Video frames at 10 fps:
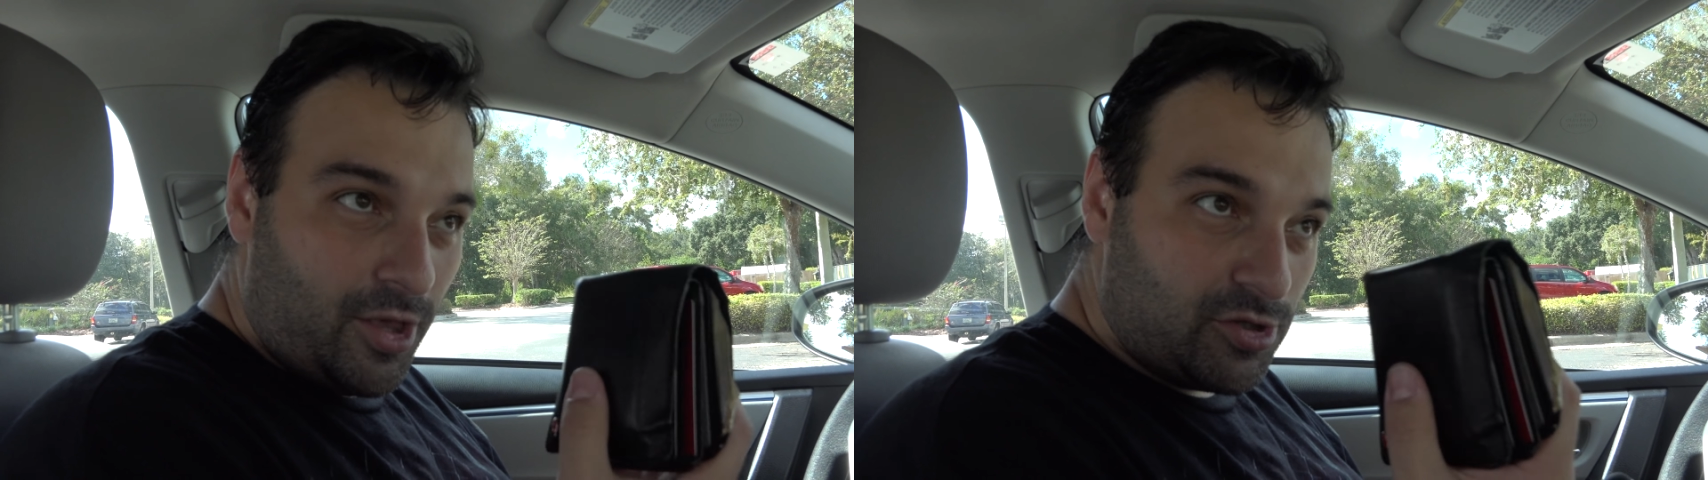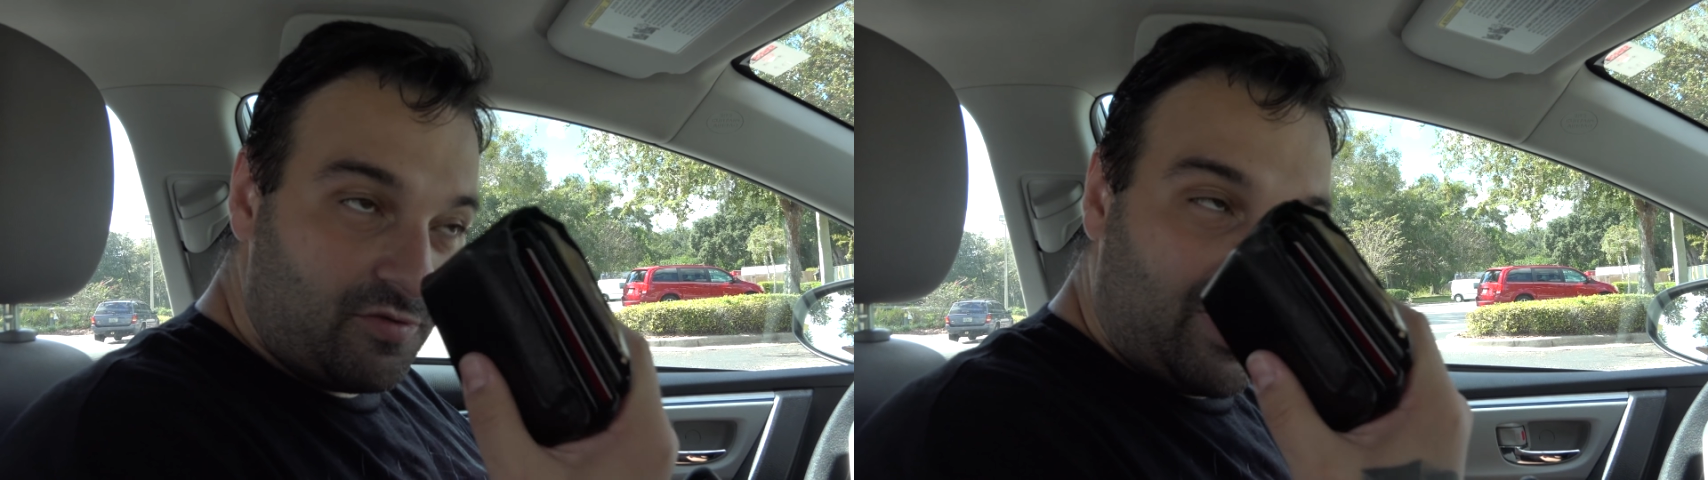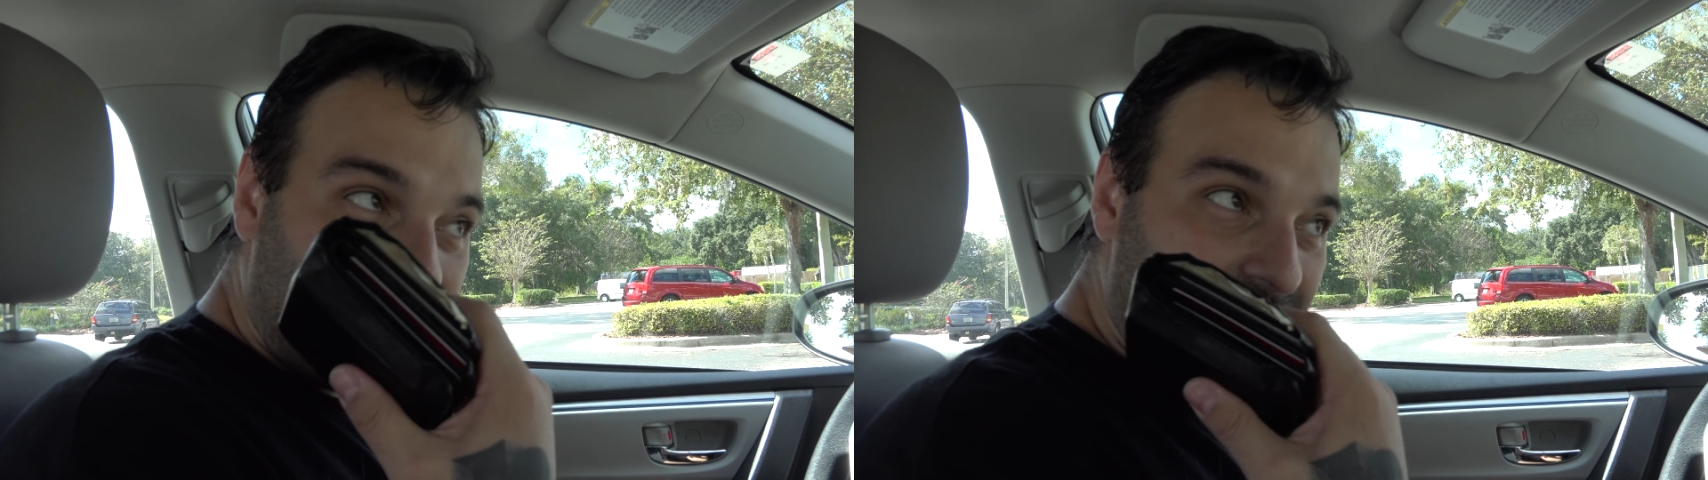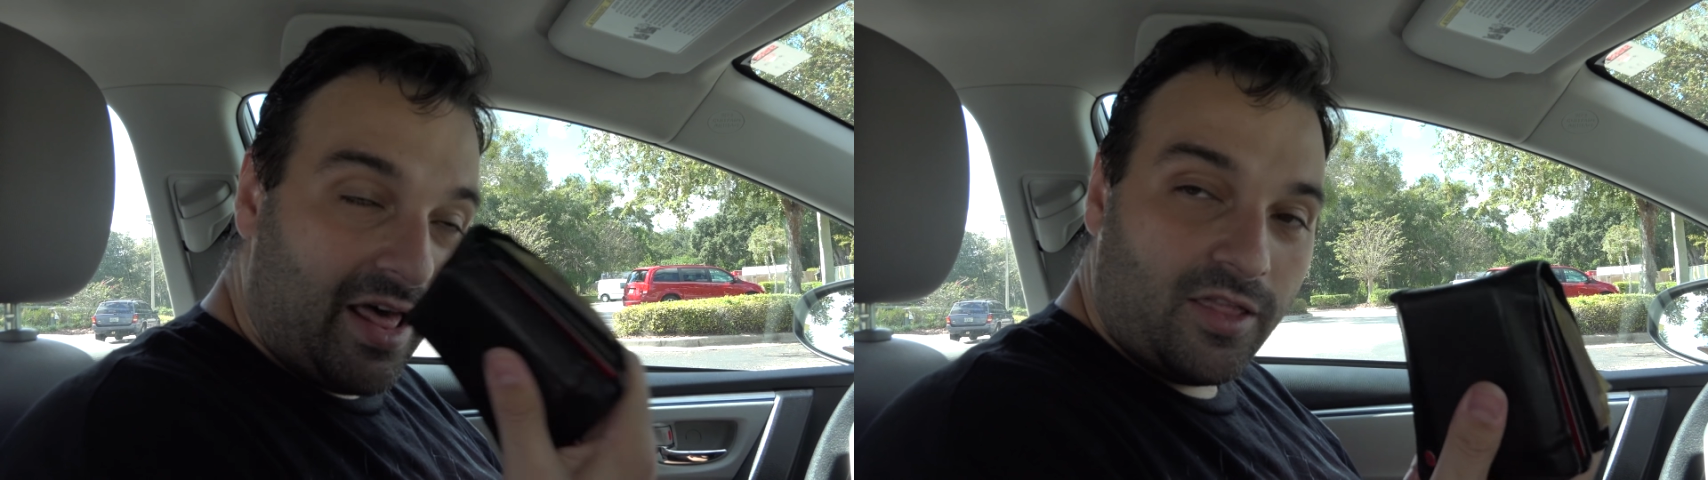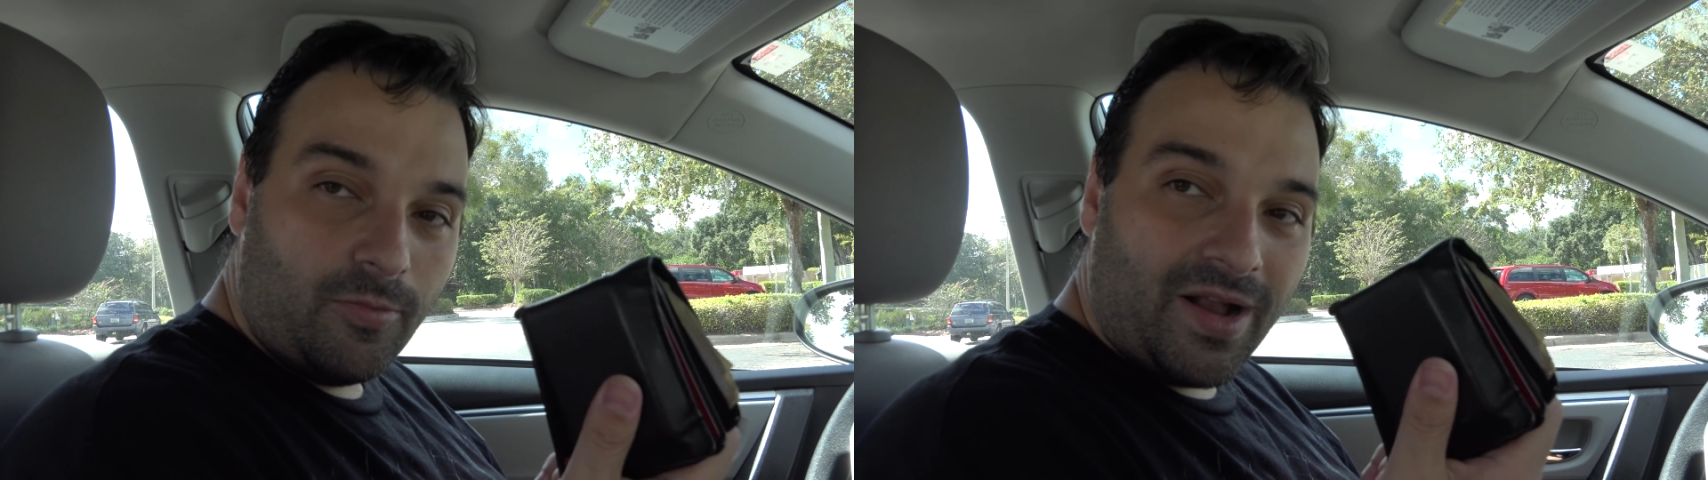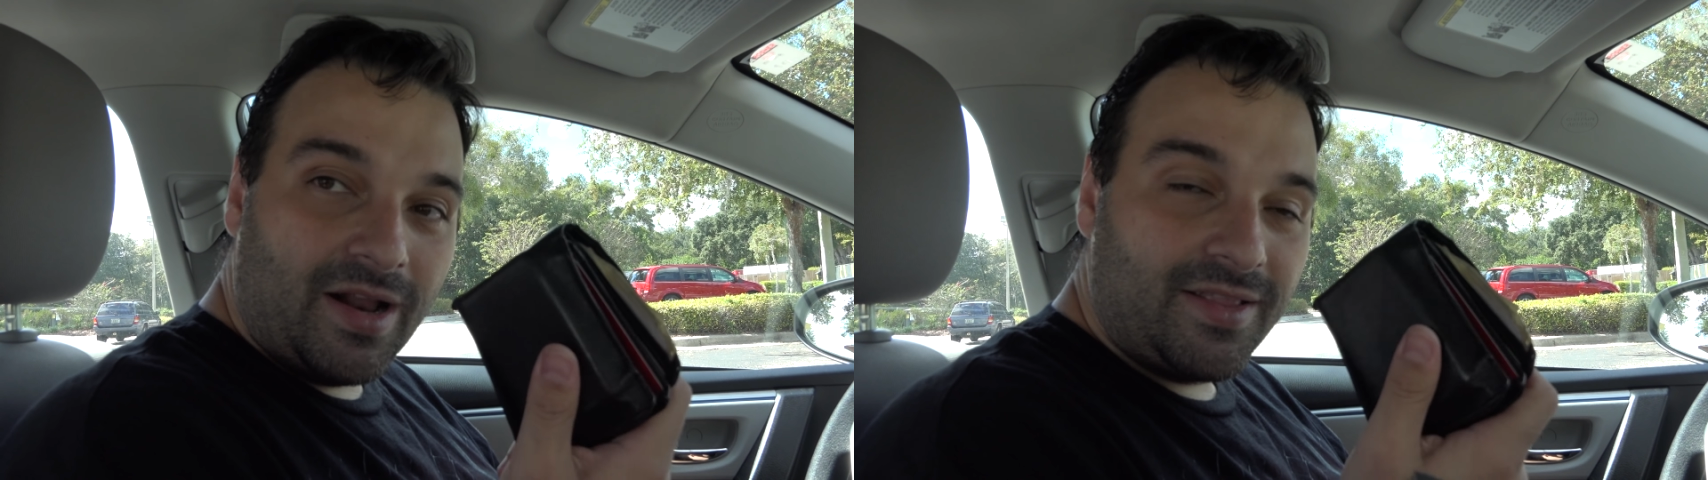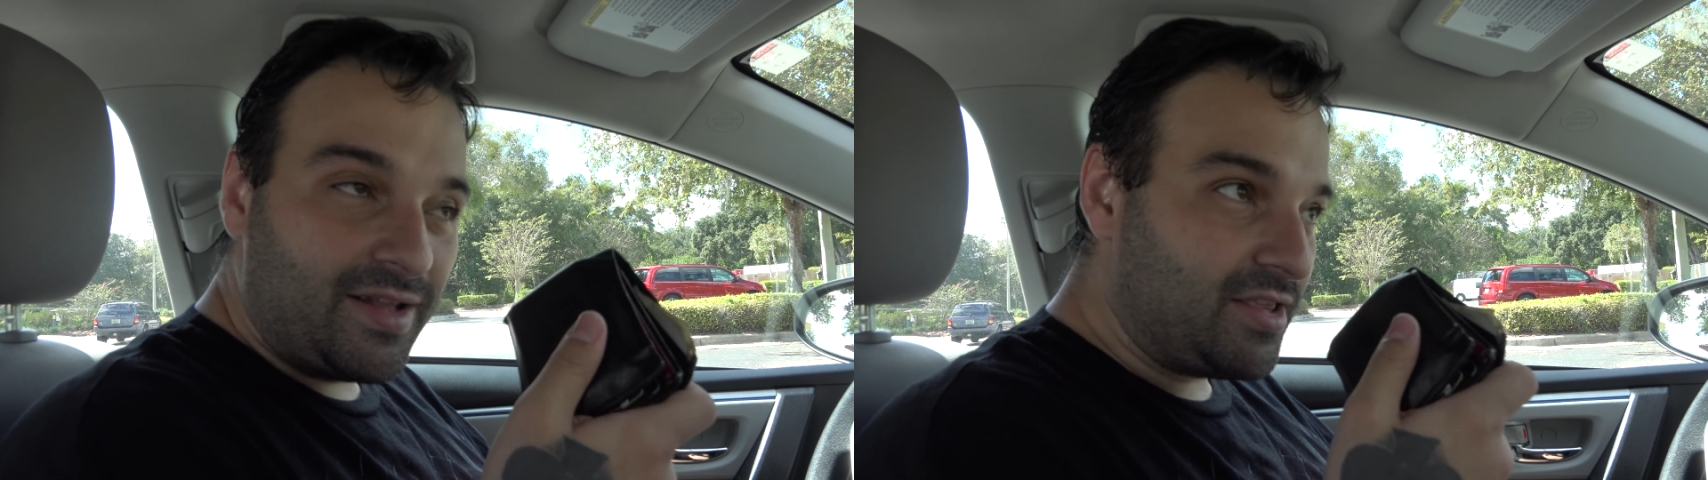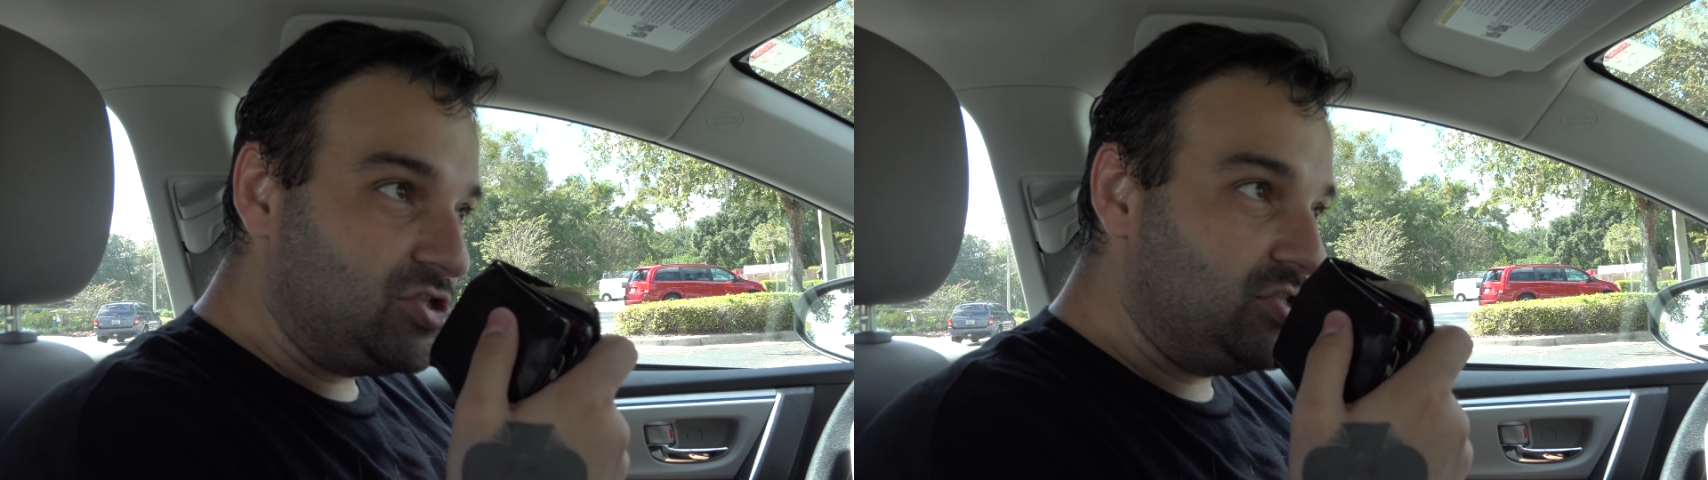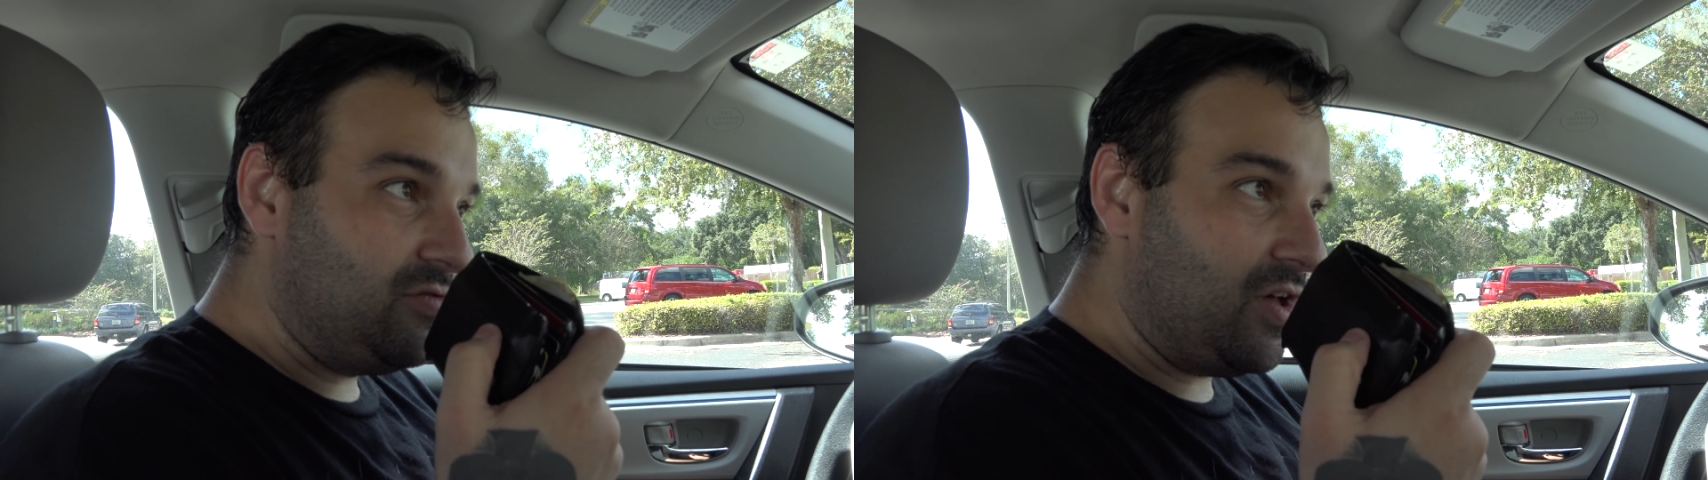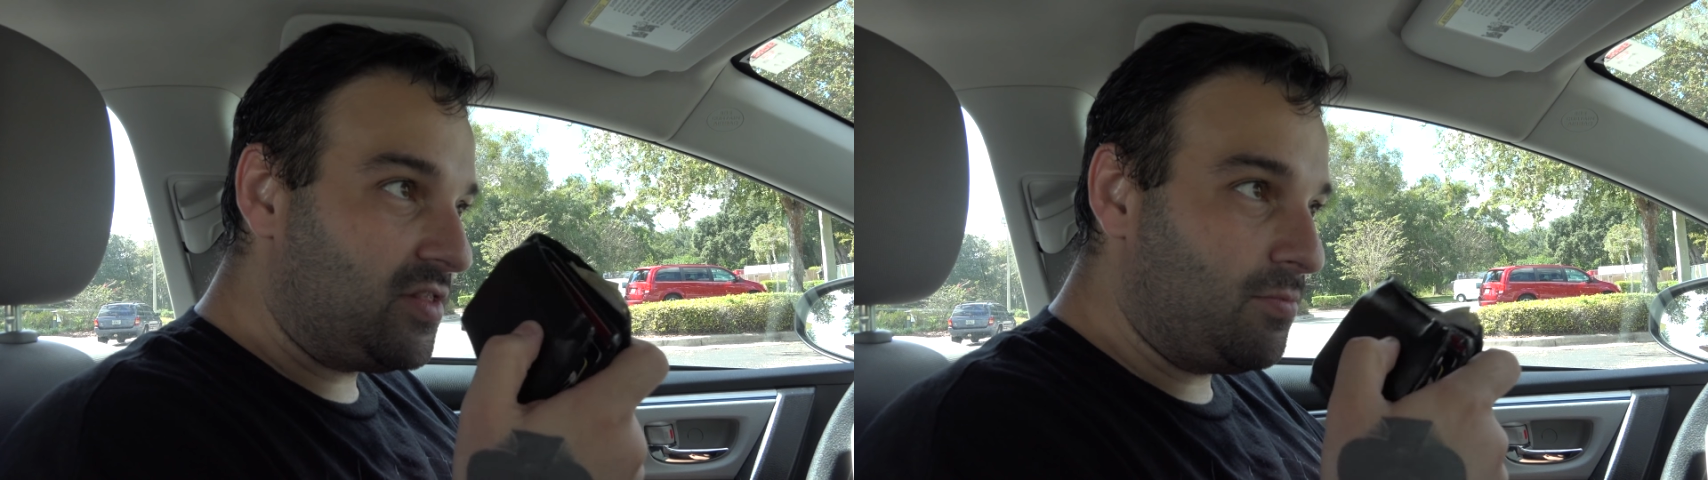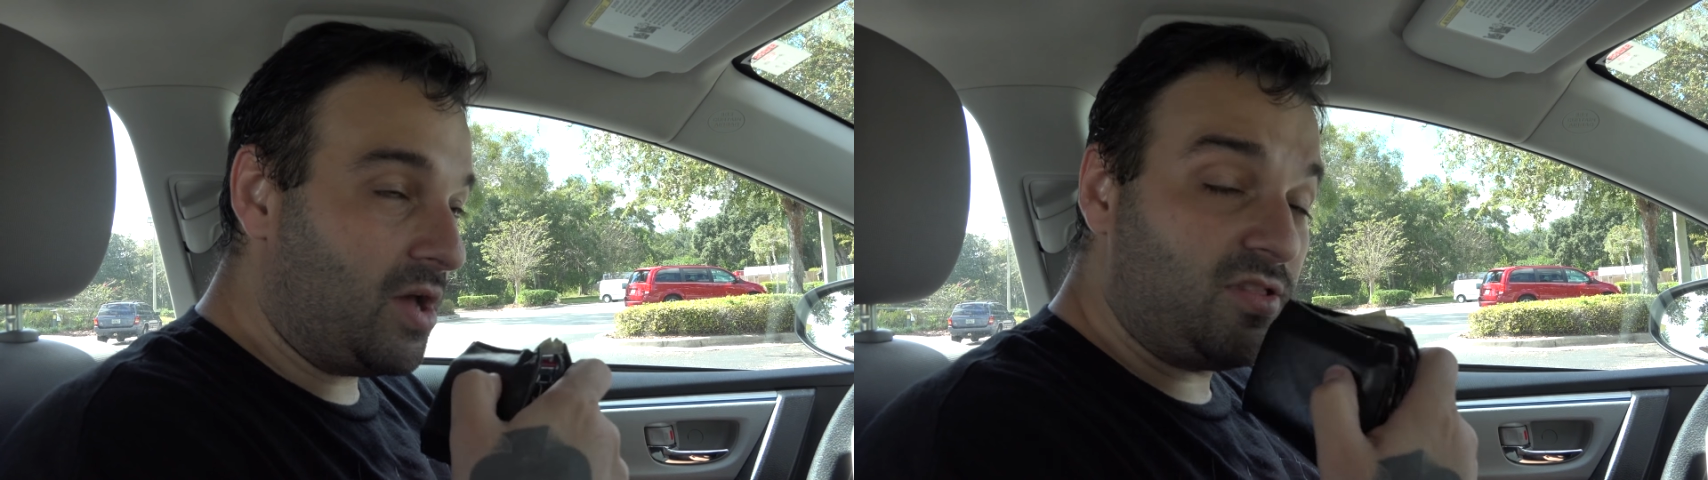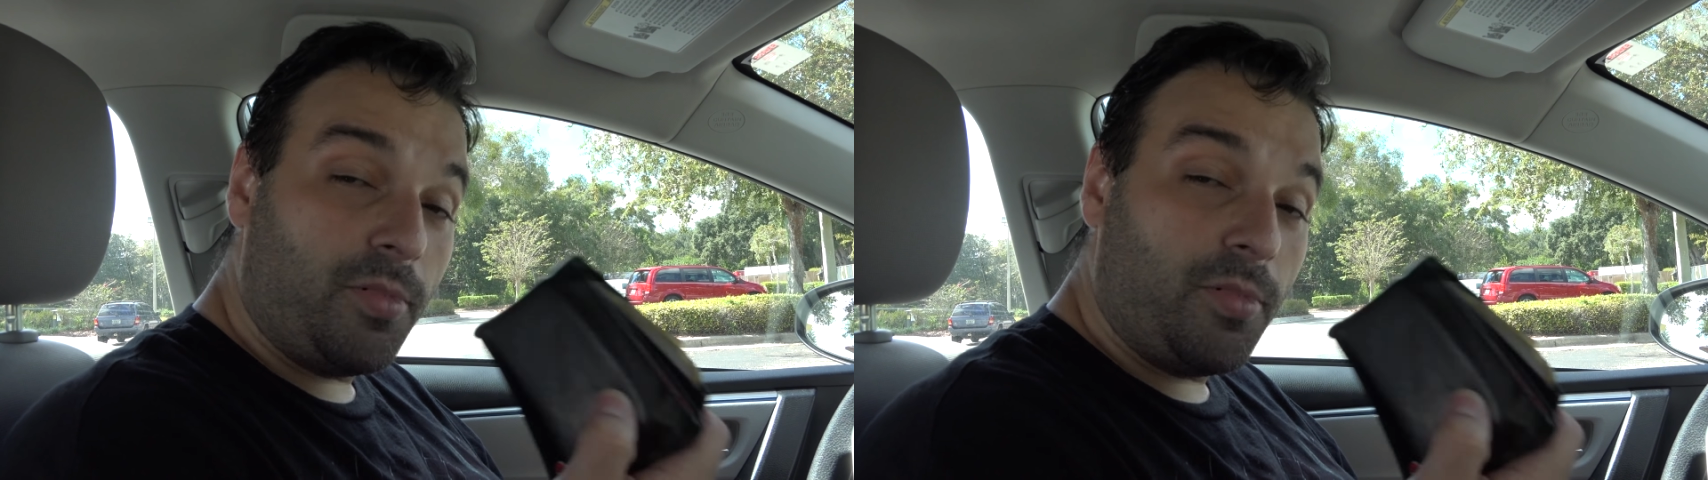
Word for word: Eu tive que ir atrás de uma carteira que tivesse mais